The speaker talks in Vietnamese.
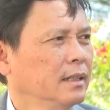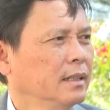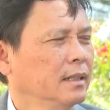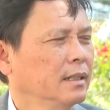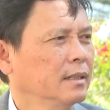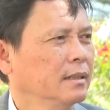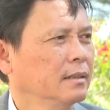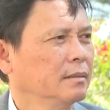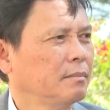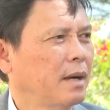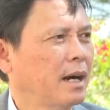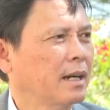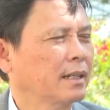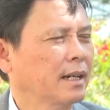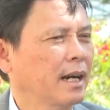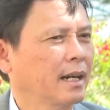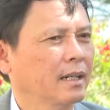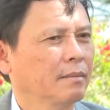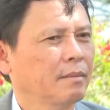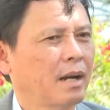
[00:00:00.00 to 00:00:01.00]
Ờ, bằng
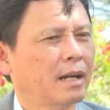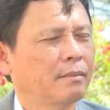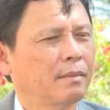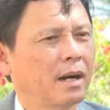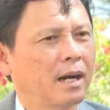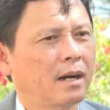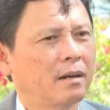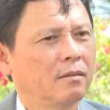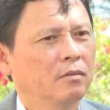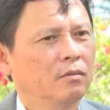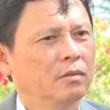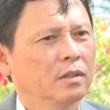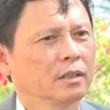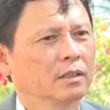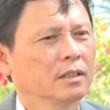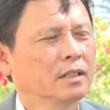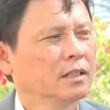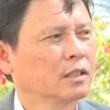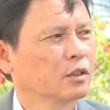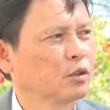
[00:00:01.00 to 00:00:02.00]
các cái bài báo ờ,
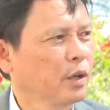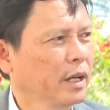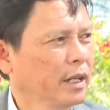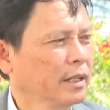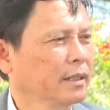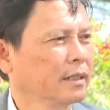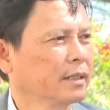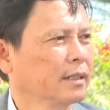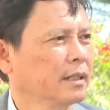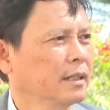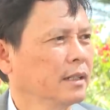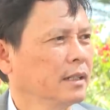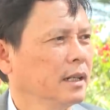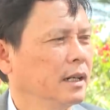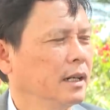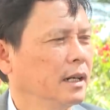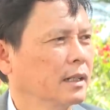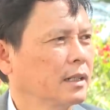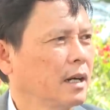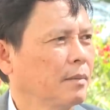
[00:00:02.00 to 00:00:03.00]
thường xuyên
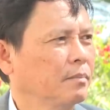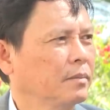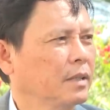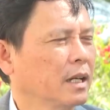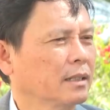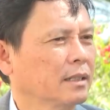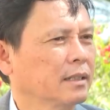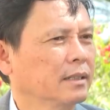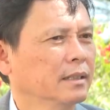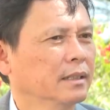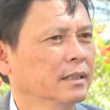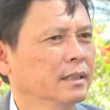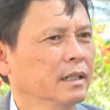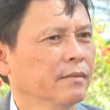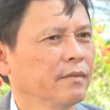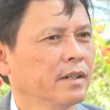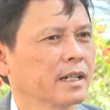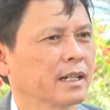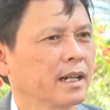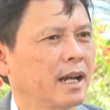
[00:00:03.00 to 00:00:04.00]
ờ, cập nhật những cái
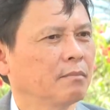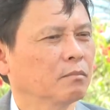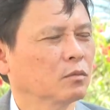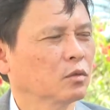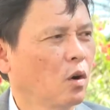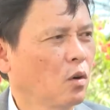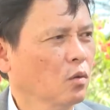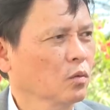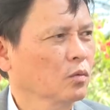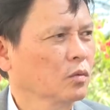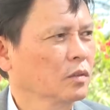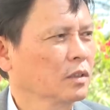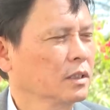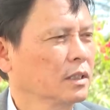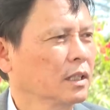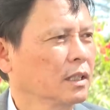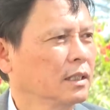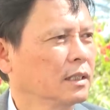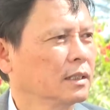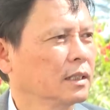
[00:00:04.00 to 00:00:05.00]
việc làm tốt
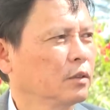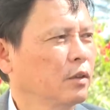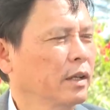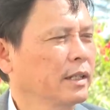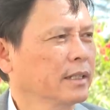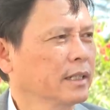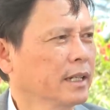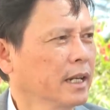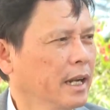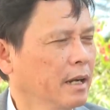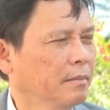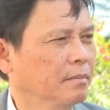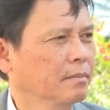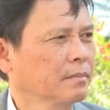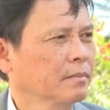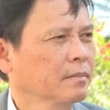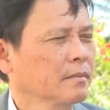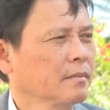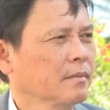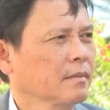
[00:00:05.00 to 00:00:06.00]
từ doanh nghiệp
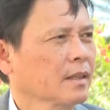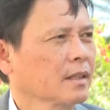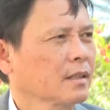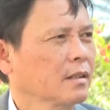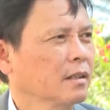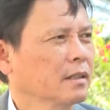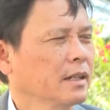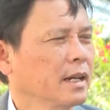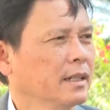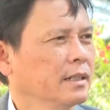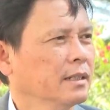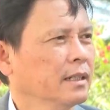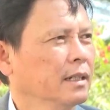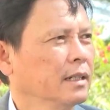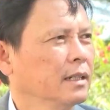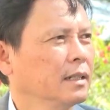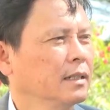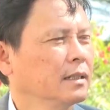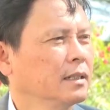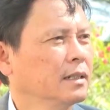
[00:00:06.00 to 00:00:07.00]
cho đến
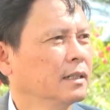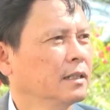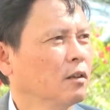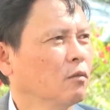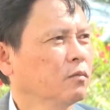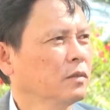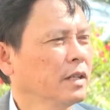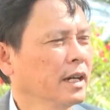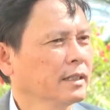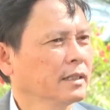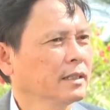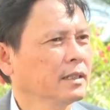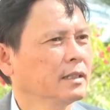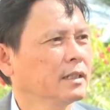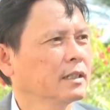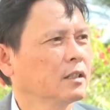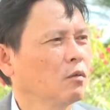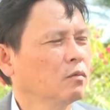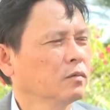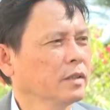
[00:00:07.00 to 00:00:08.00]
ờ, người nông dân, người
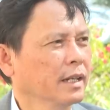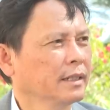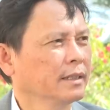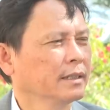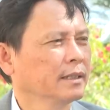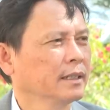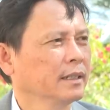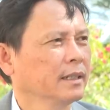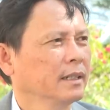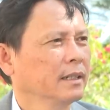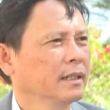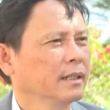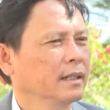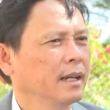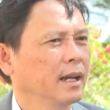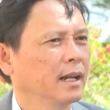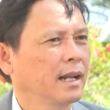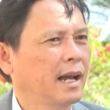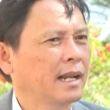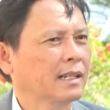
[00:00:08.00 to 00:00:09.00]
công nhân
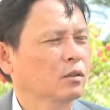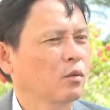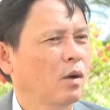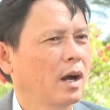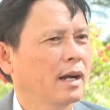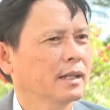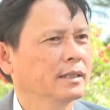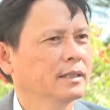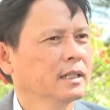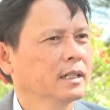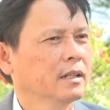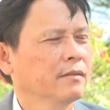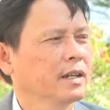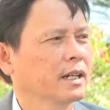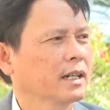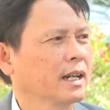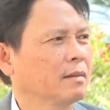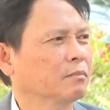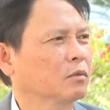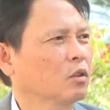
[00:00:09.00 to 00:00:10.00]
để lan tỏa những cái
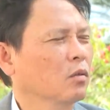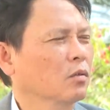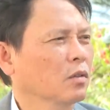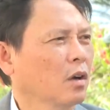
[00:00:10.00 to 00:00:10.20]
việc làm tốt